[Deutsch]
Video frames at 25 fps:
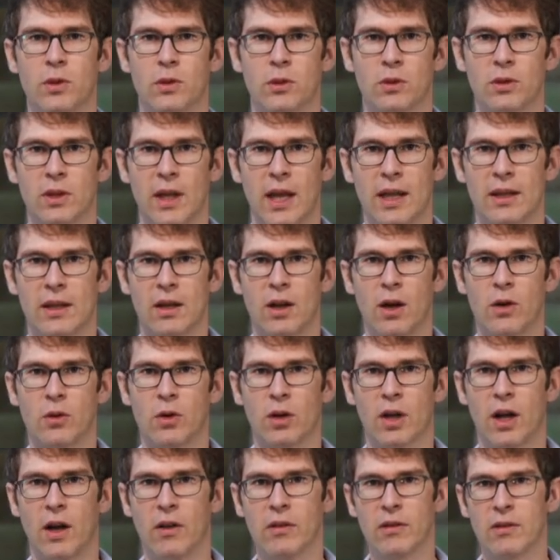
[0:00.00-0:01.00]
Und dann hat er auch
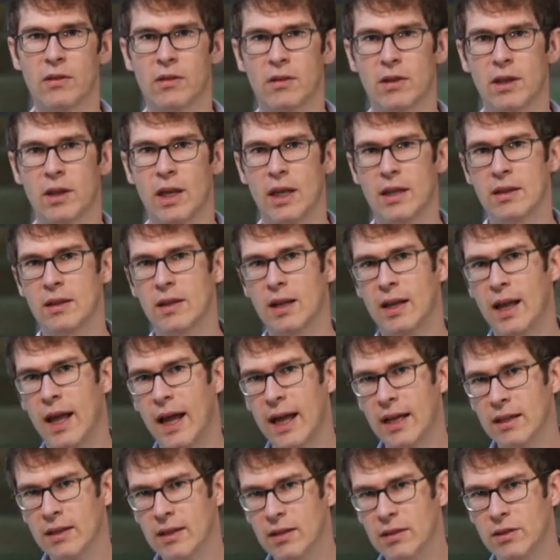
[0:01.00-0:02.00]
noch ganz
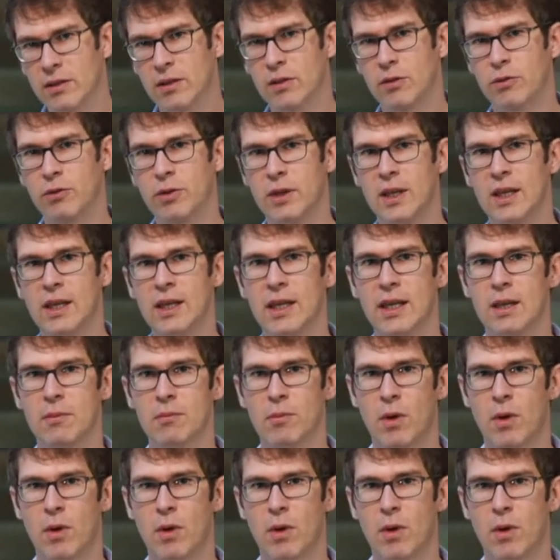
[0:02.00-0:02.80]
hinterlegt feine